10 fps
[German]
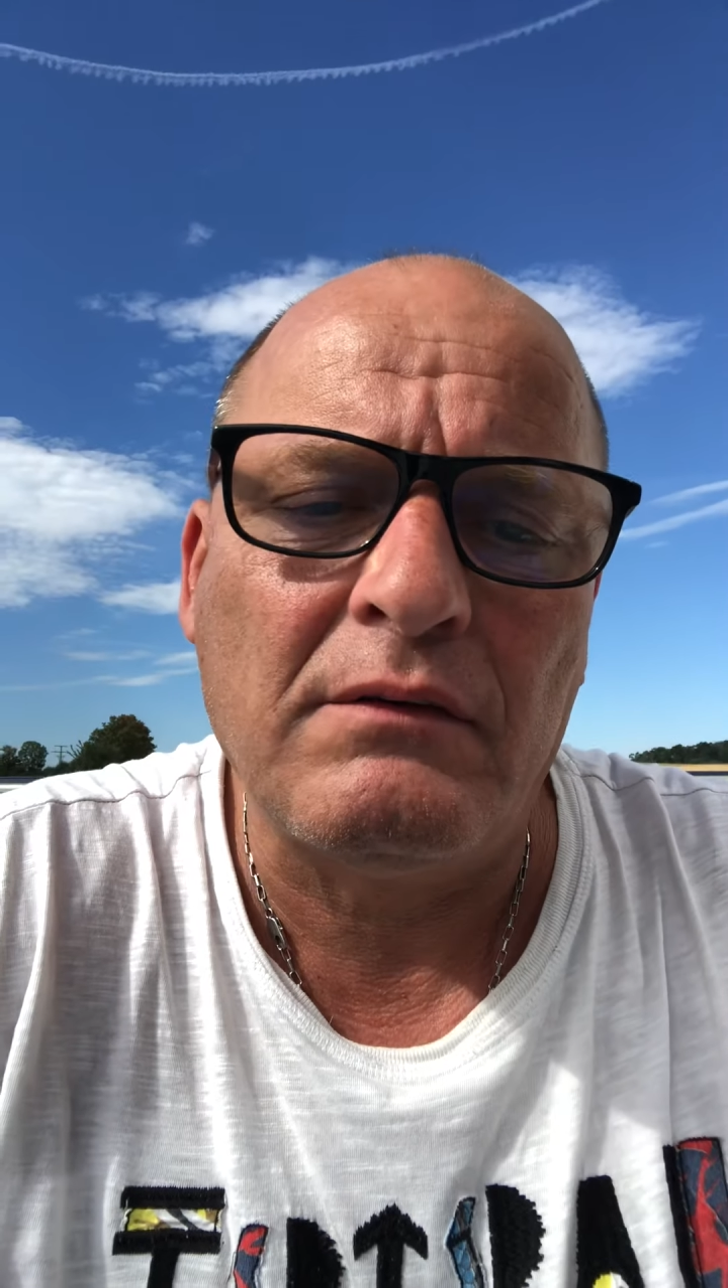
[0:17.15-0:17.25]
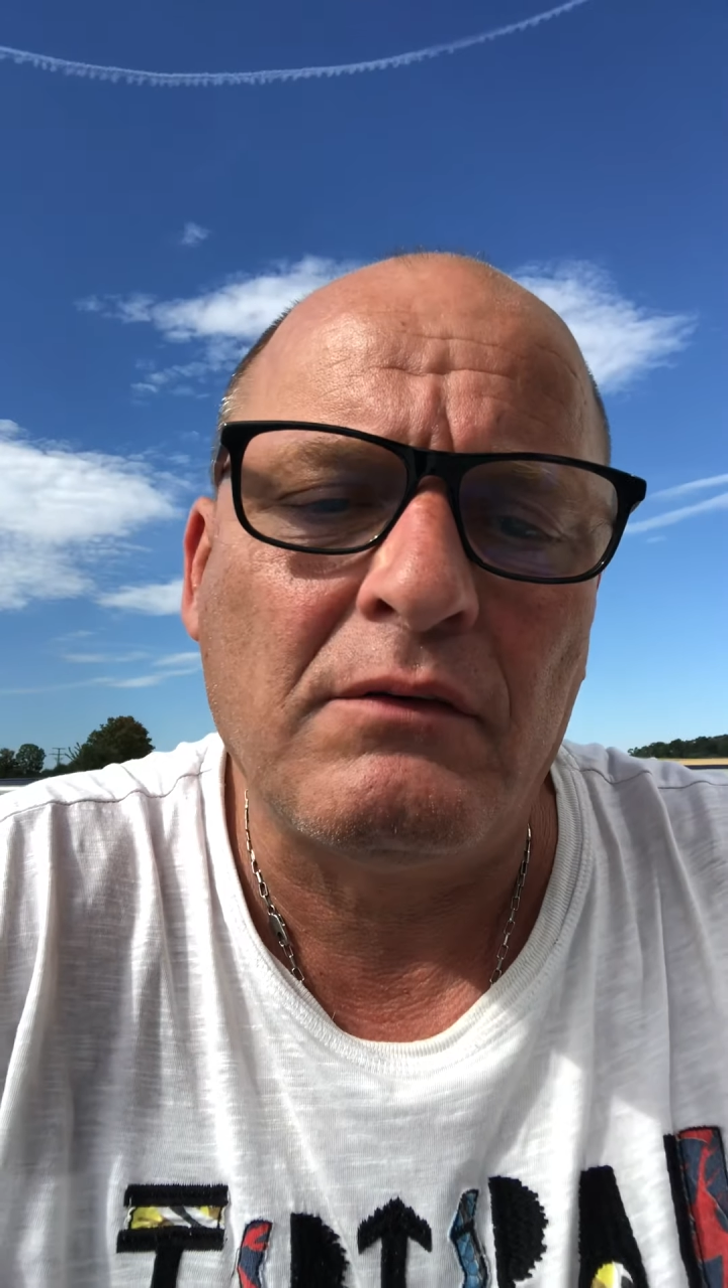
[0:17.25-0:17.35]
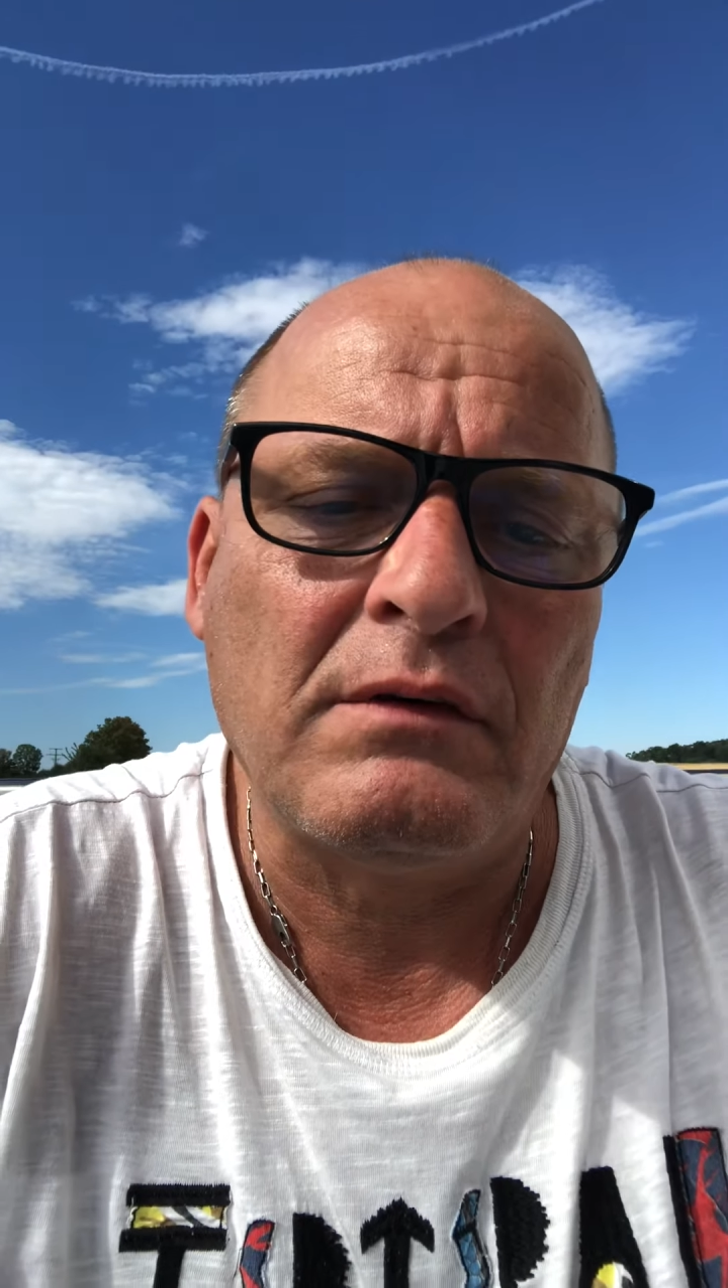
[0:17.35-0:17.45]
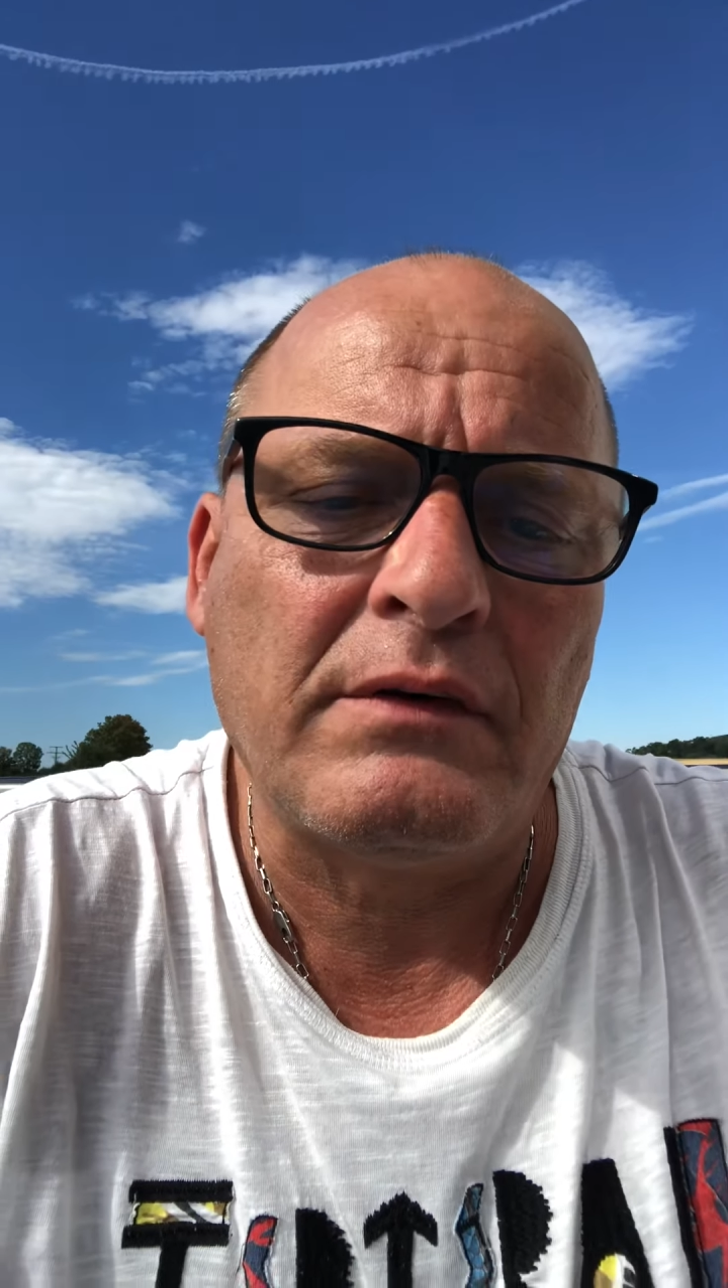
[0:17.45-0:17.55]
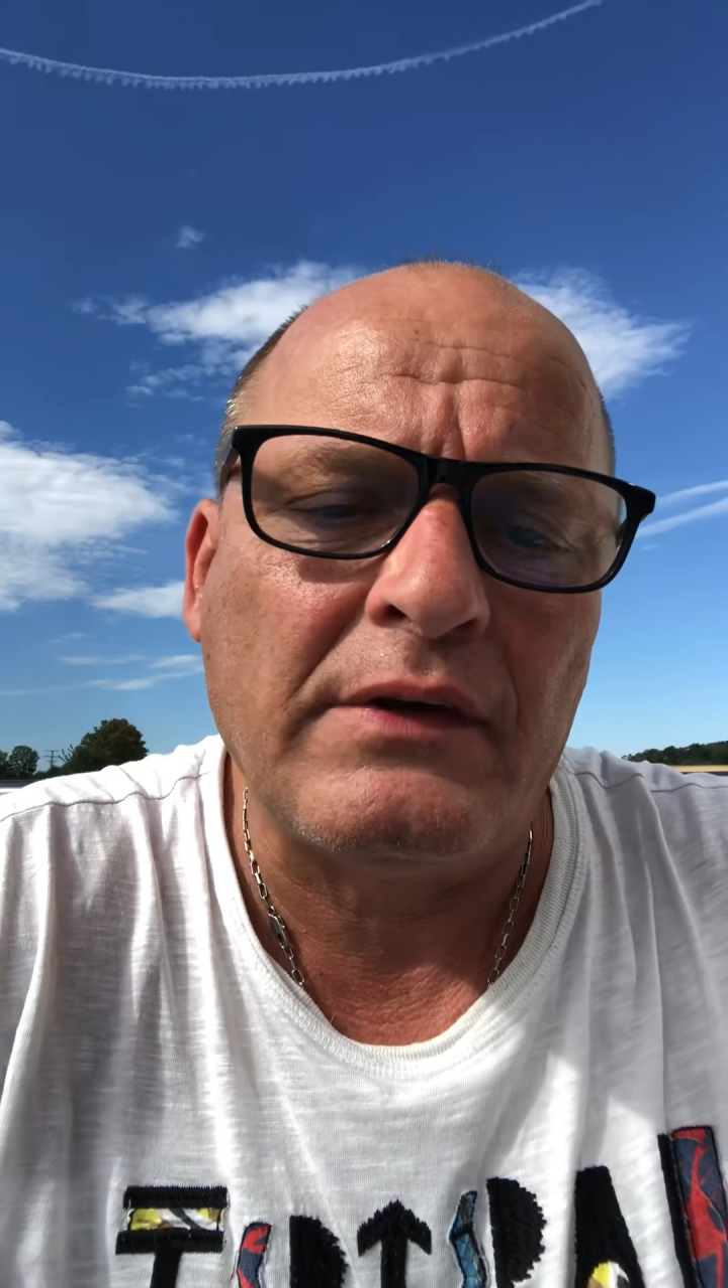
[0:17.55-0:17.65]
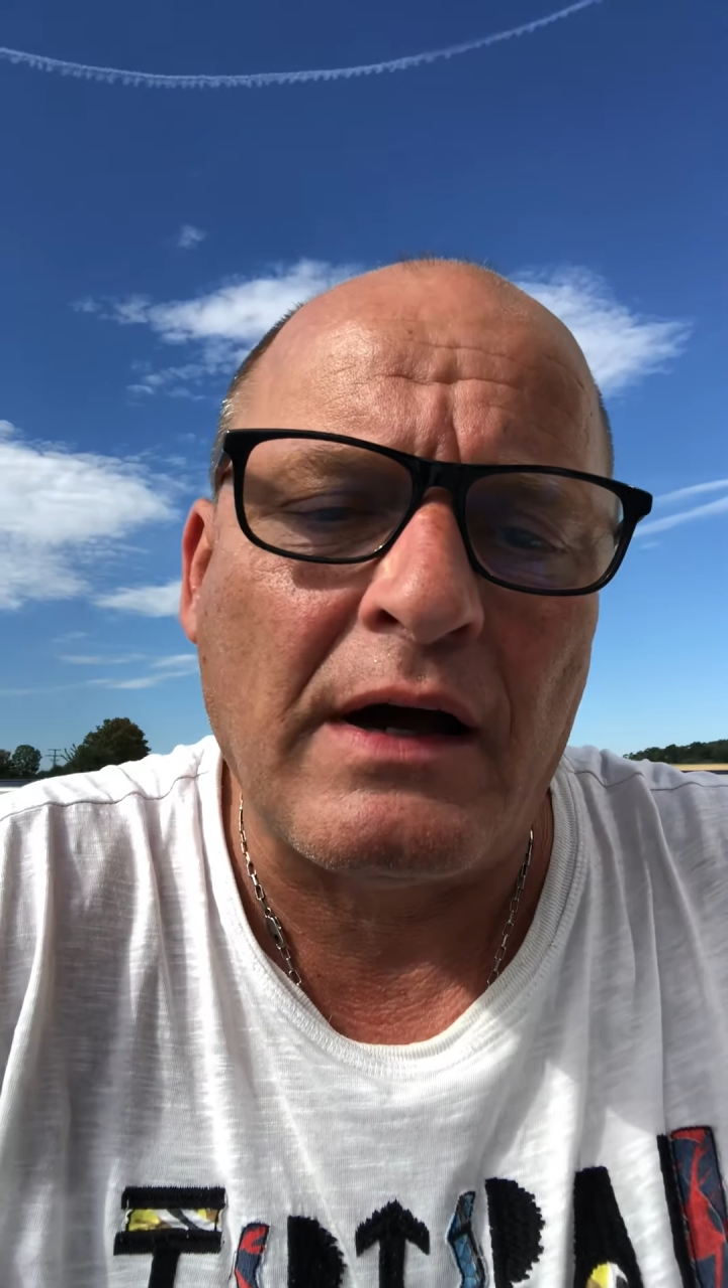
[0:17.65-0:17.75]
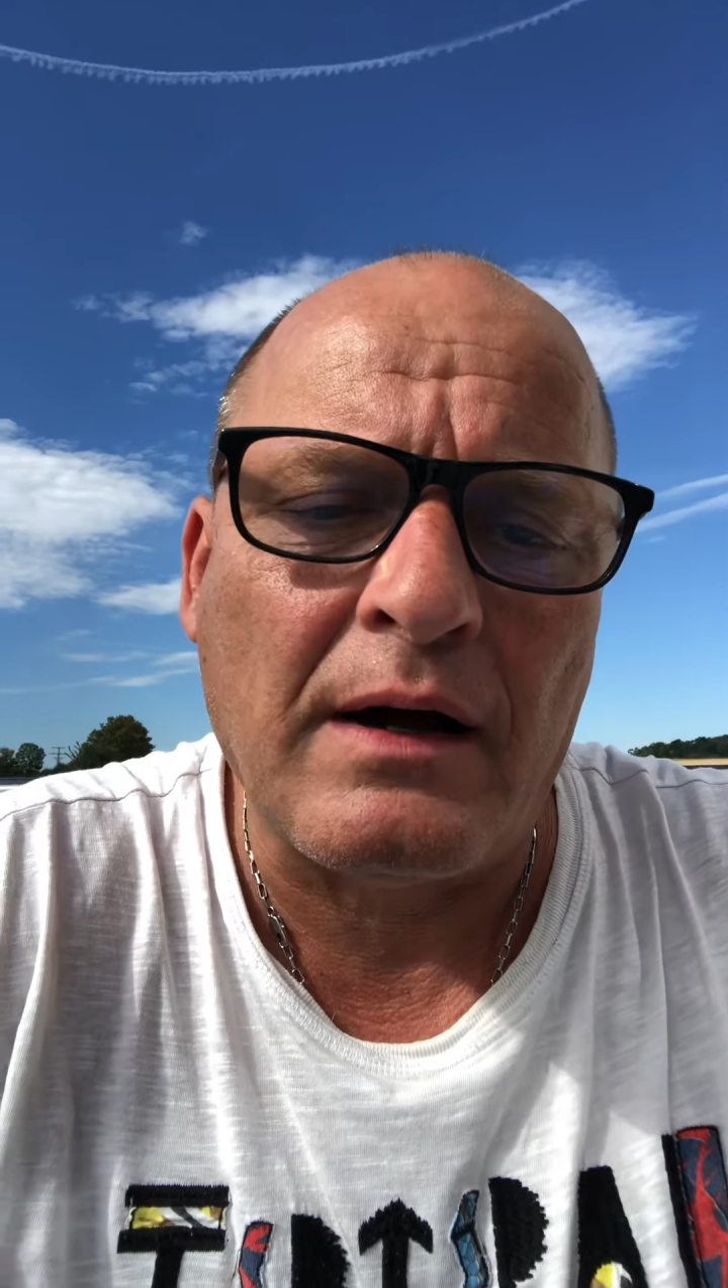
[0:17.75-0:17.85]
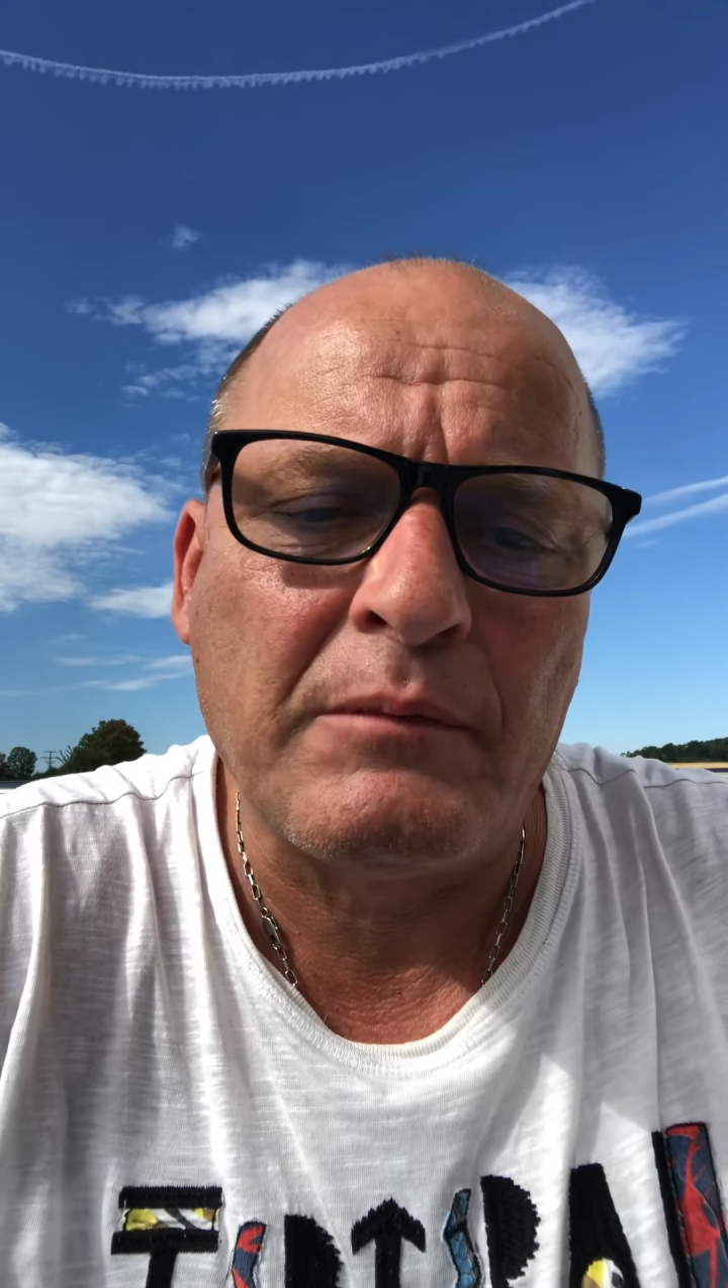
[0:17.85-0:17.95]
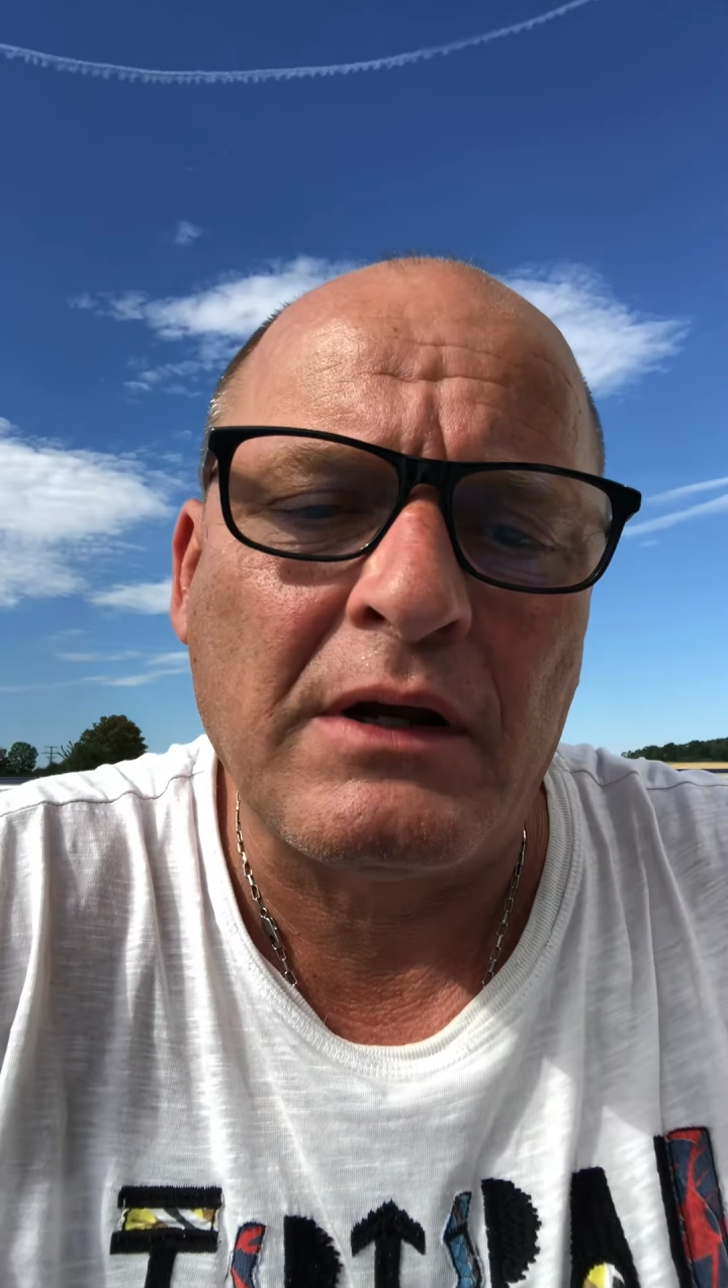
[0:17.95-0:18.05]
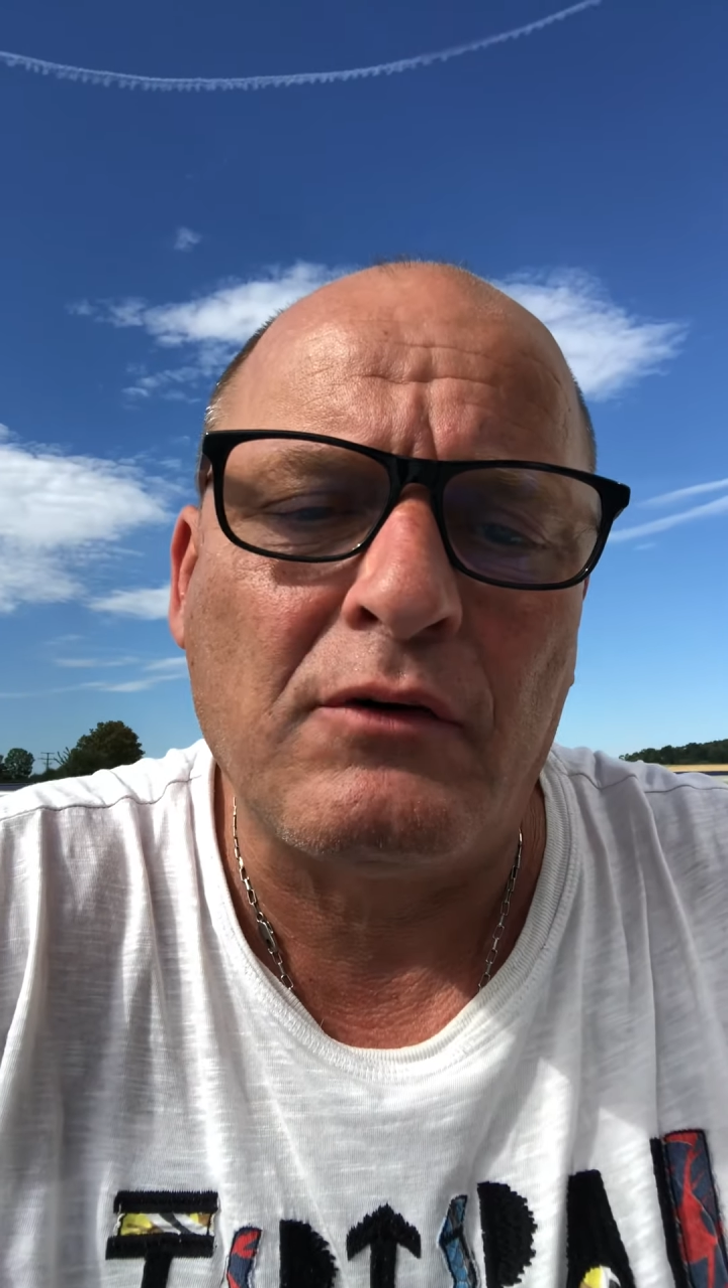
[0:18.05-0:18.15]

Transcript: und sie haben